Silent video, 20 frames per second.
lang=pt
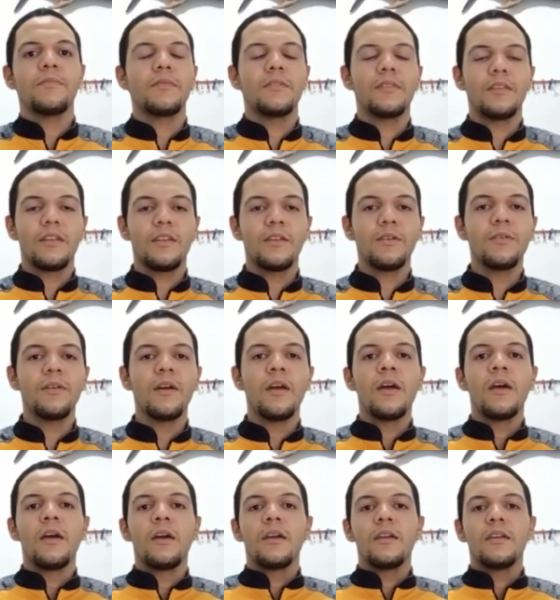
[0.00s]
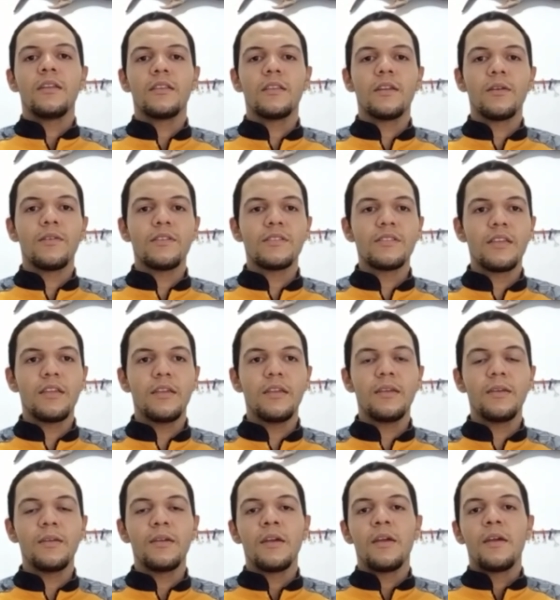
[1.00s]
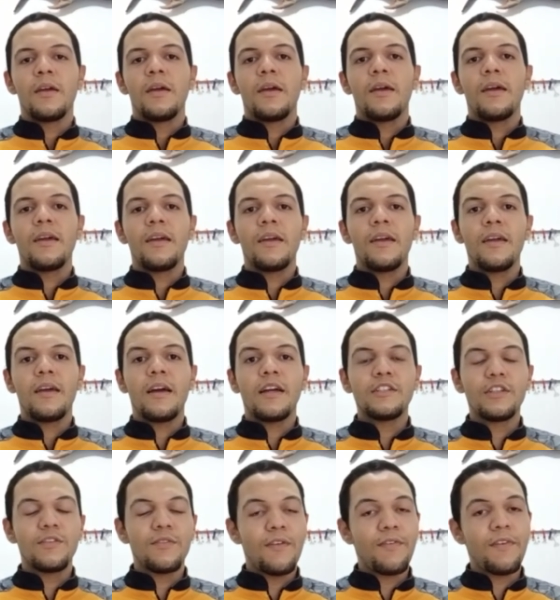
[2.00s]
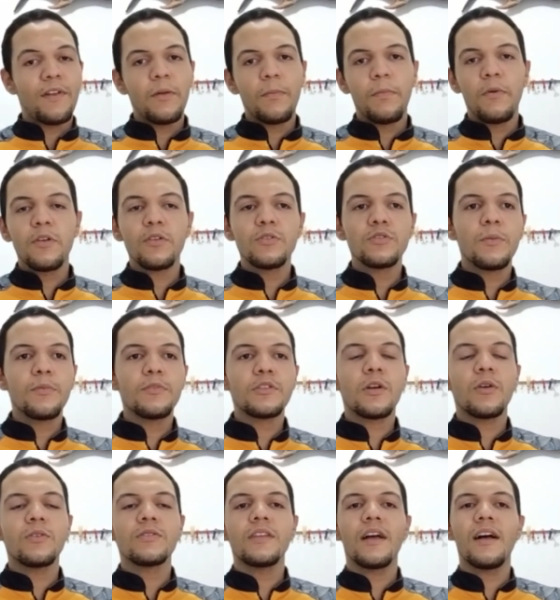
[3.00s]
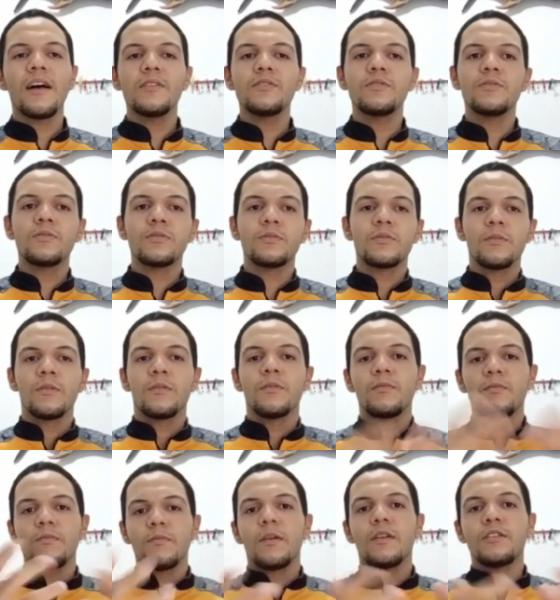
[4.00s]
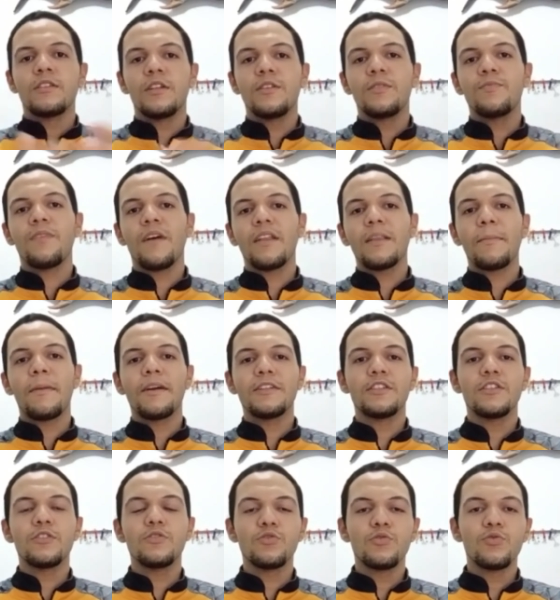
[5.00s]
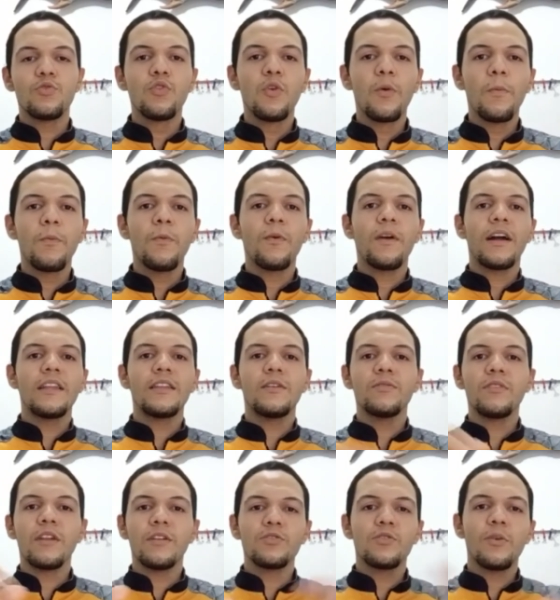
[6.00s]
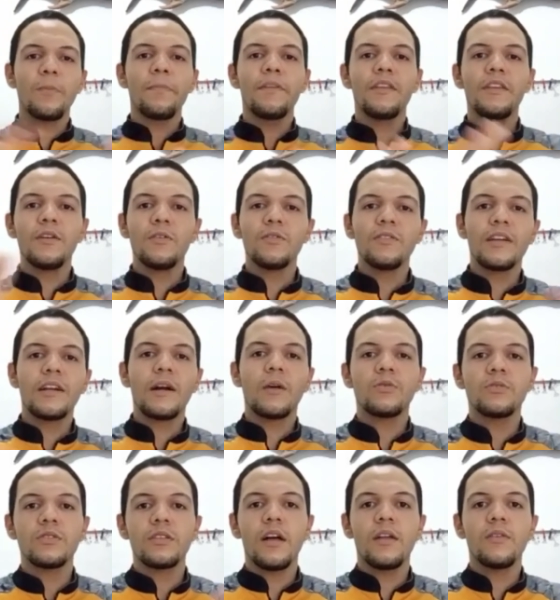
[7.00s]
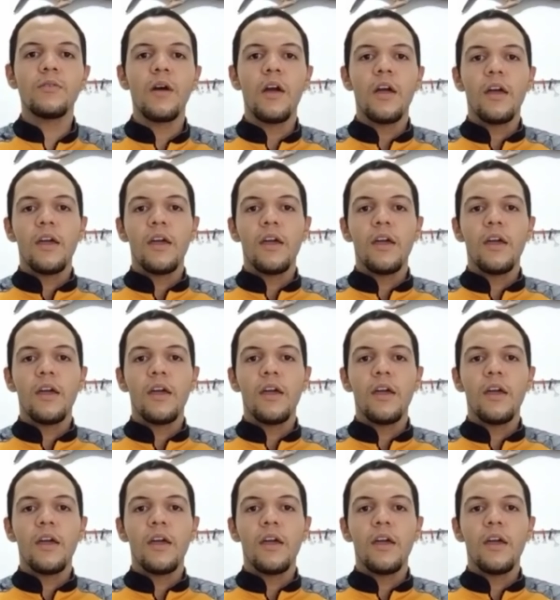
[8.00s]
entendeu? Então, assim, é, a gente vai falar um pouquinho sobre os calçados. A gente fala bastante no grupo, cada um dá a sua opinião de calçado.